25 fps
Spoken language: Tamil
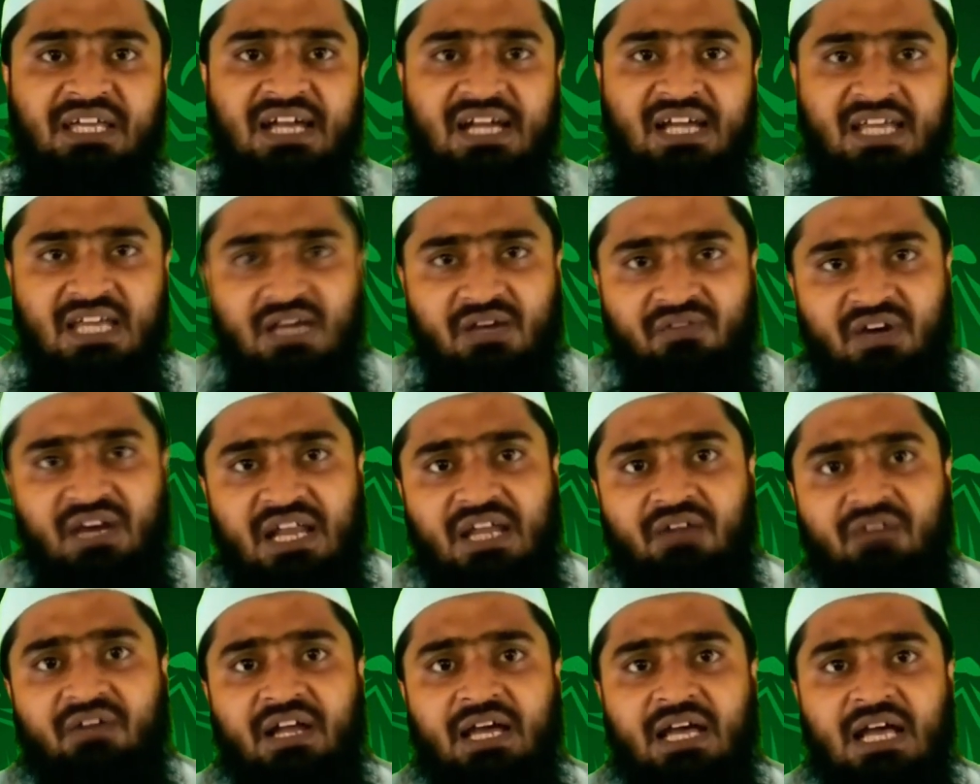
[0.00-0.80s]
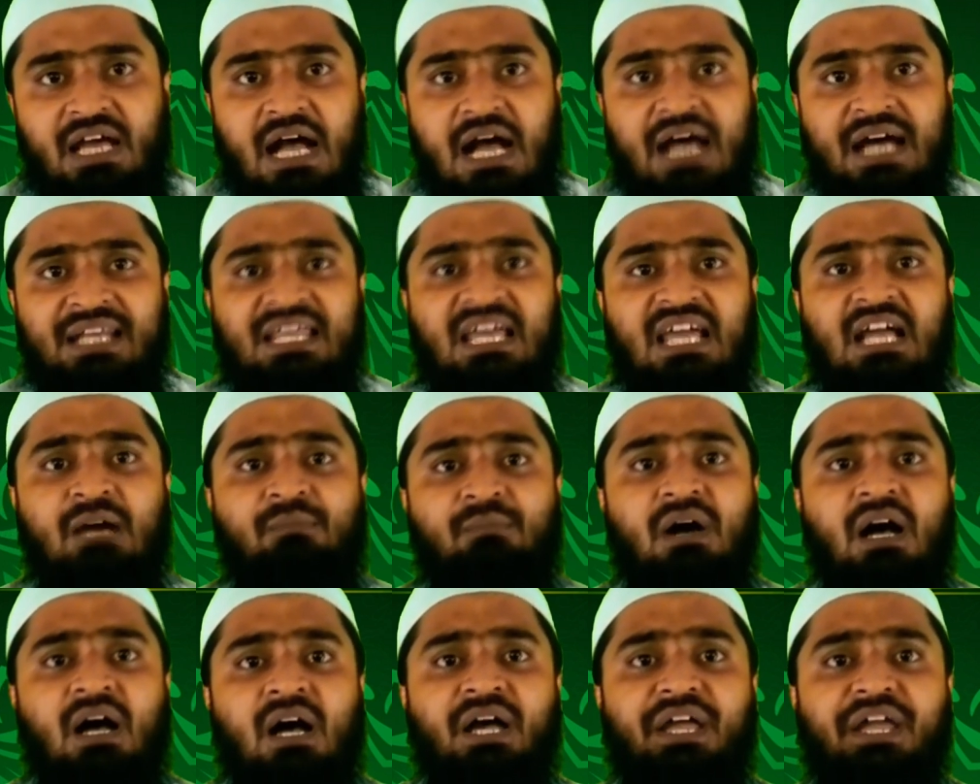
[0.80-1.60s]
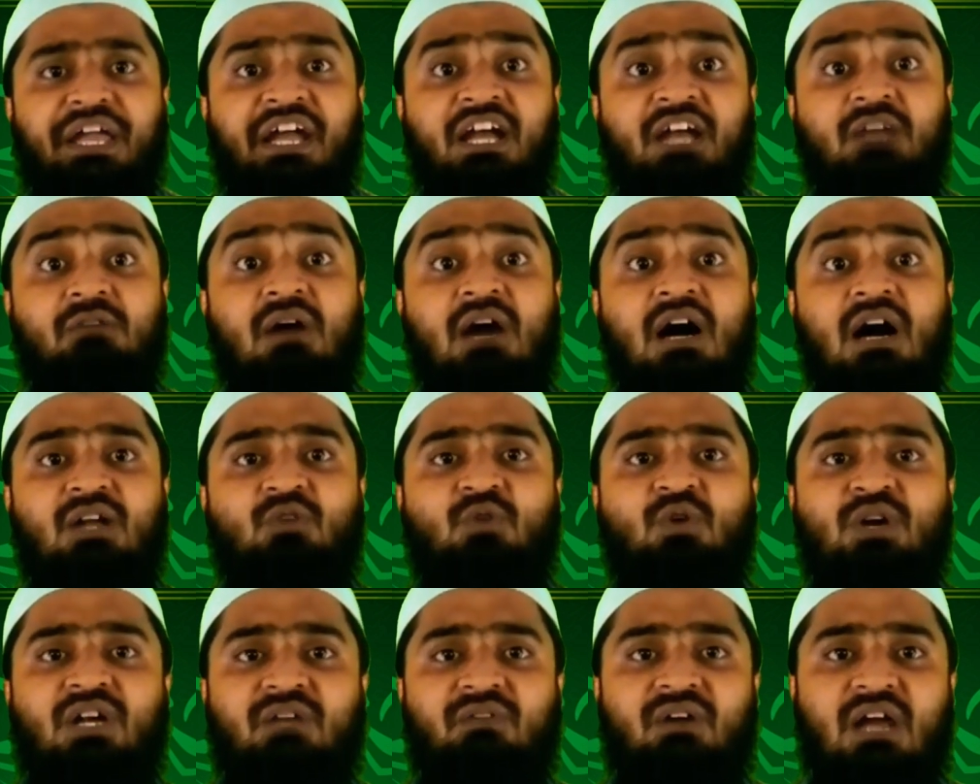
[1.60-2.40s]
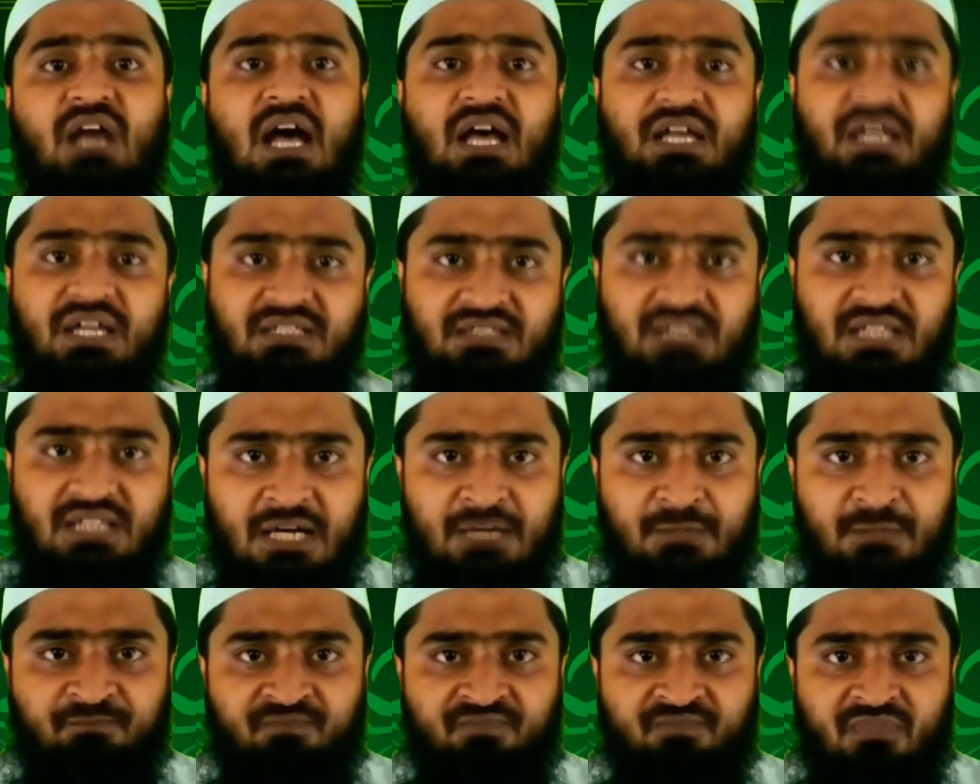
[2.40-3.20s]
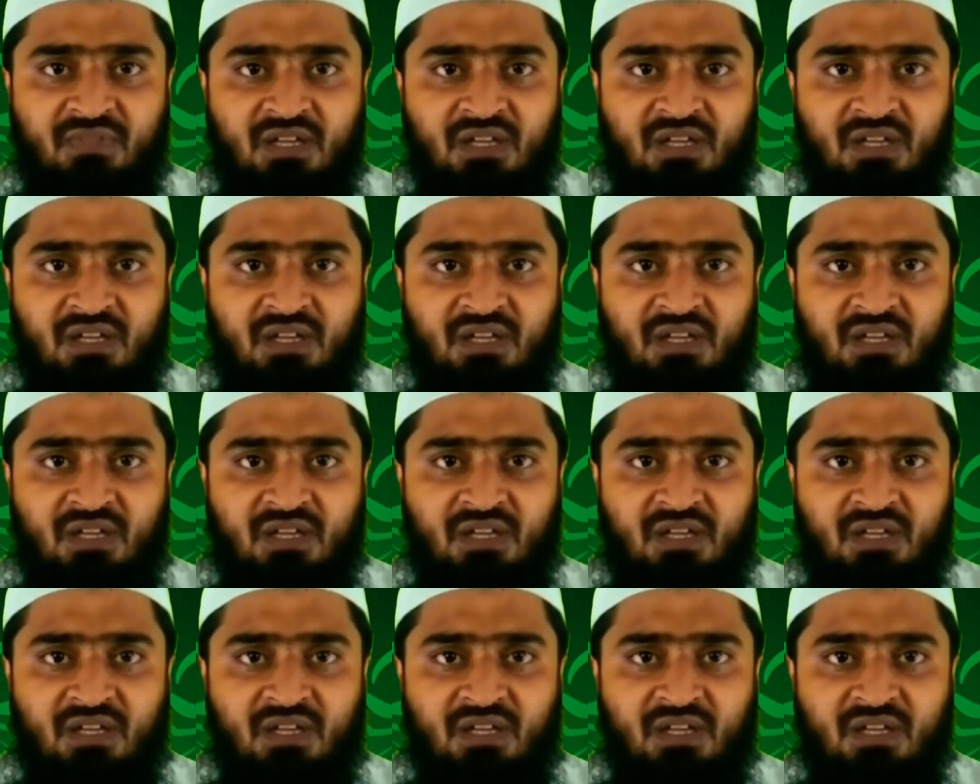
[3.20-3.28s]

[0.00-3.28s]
எளியவரை விட அதிகமாக ஈடுபாடு கொண்டவராக இருந்தார்